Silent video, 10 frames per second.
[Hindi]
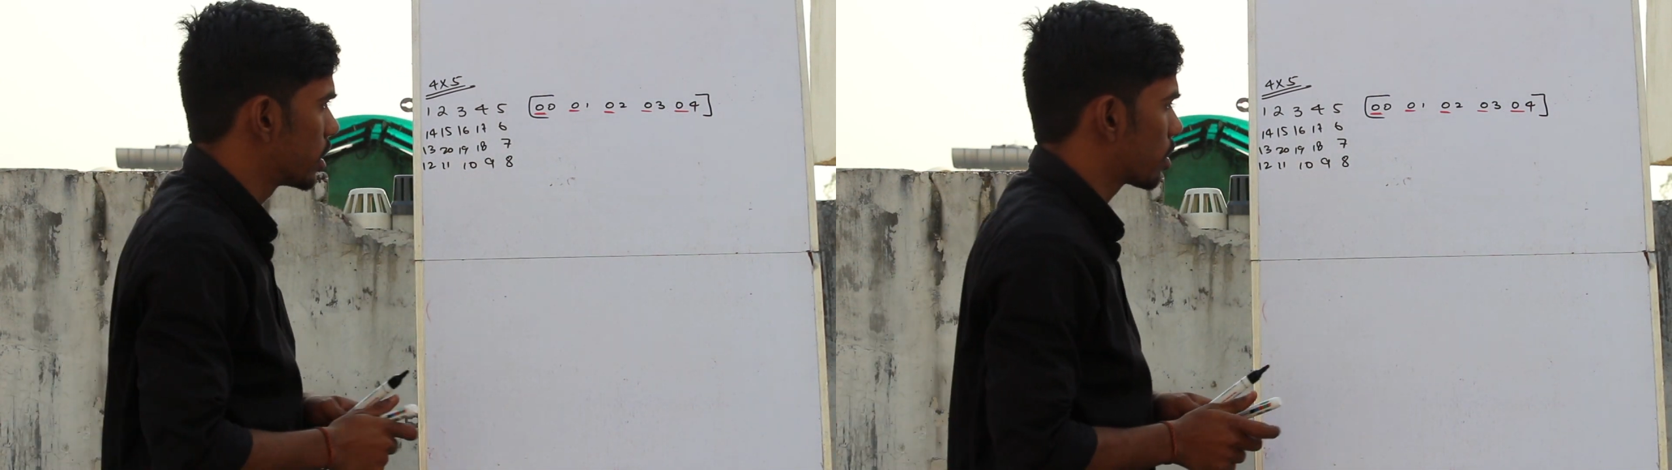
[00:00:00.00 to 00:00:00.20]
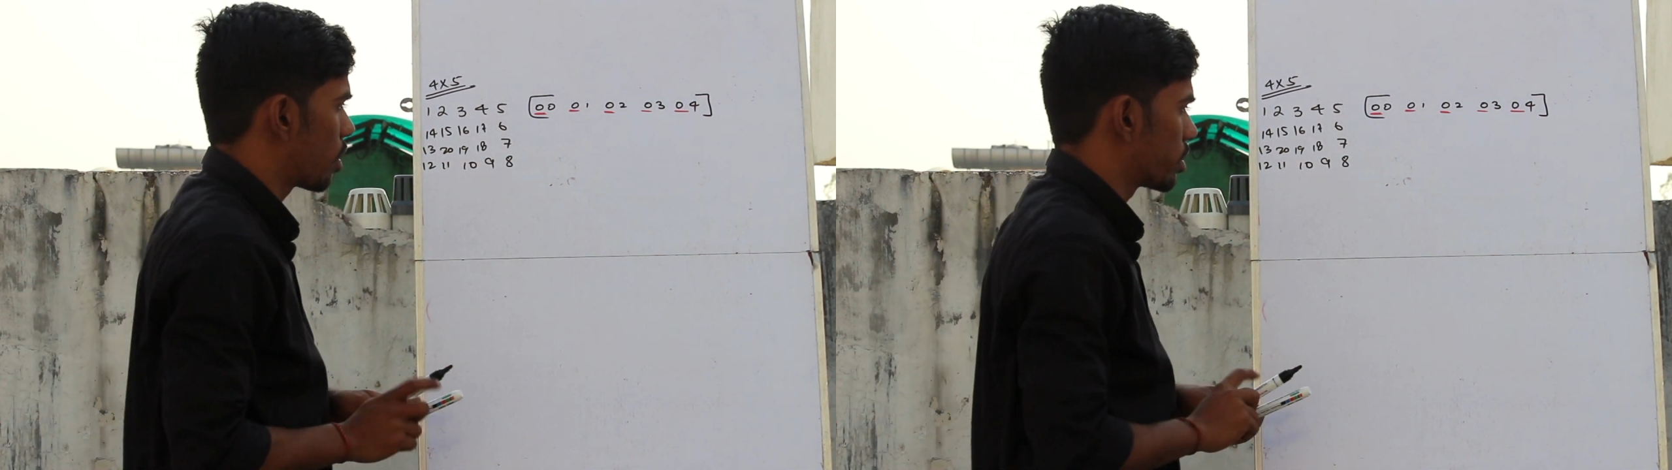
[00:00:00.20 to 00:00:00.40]

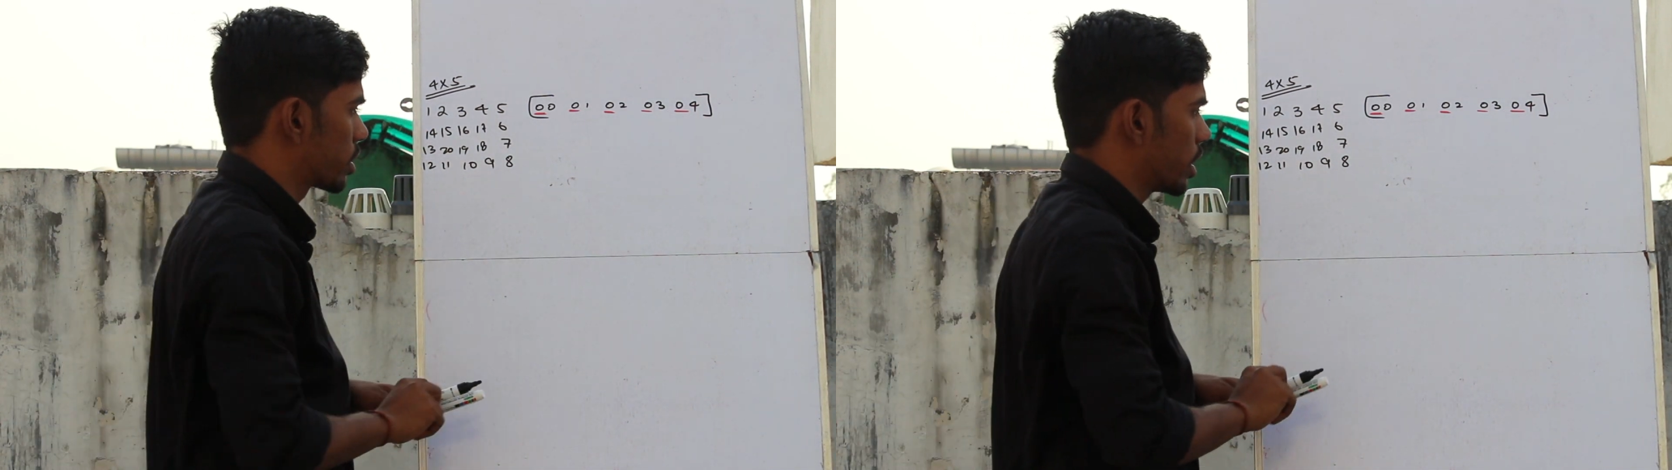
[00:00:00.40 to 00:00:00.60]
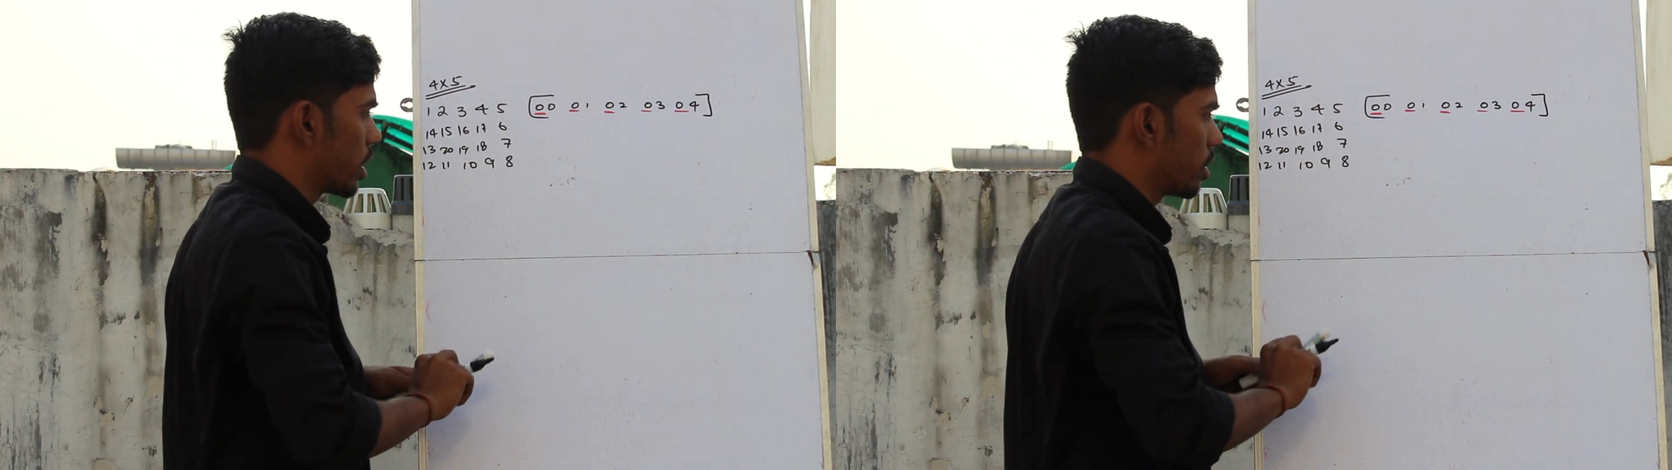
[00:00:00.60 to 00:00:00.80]
चीज़ें
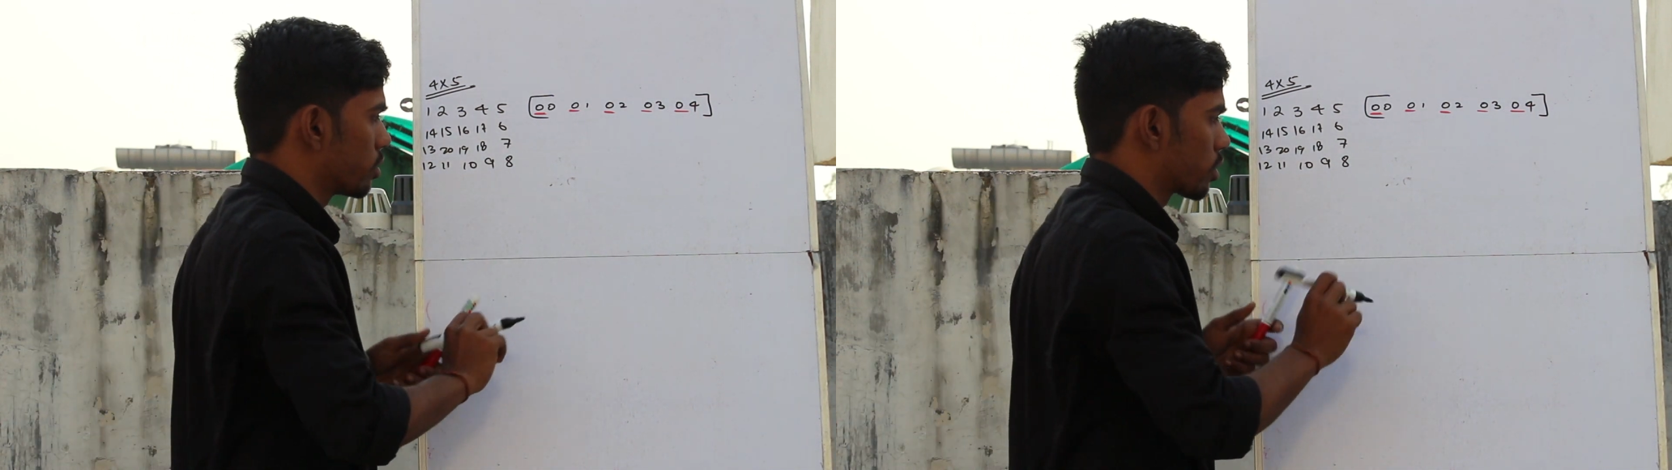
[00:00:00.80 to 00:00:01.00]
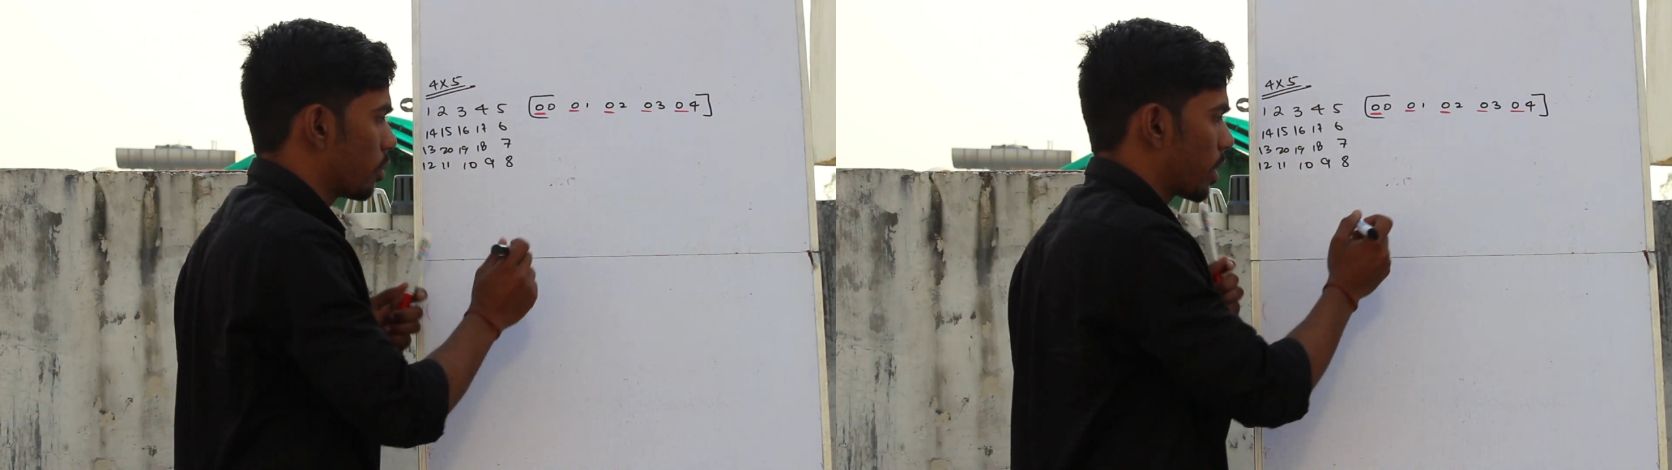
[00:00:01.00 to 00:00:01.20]
कॉन्स्टेंट है
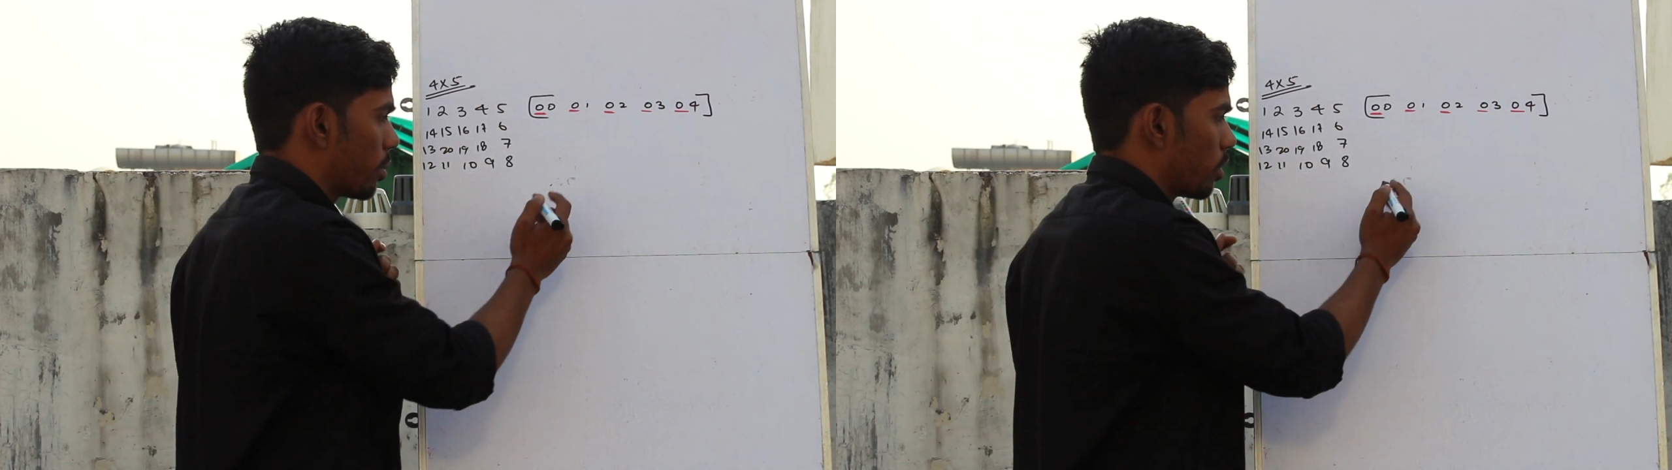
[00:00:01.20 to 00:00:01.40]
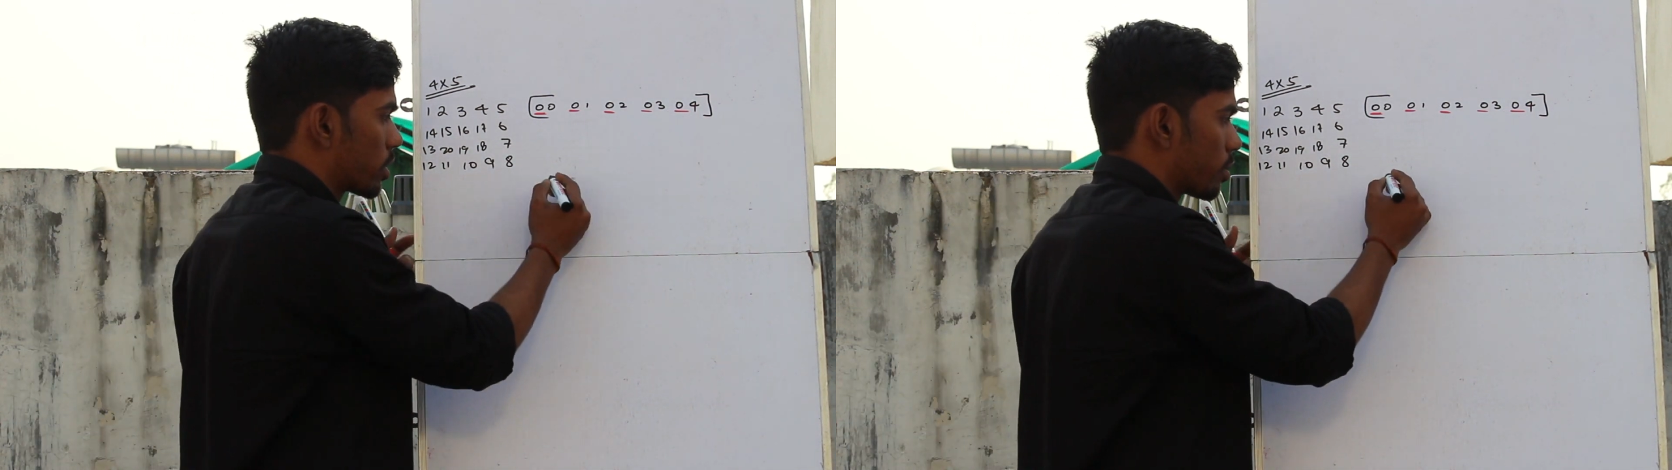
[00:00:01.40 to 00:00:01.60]
उसके ऊपर हम लोग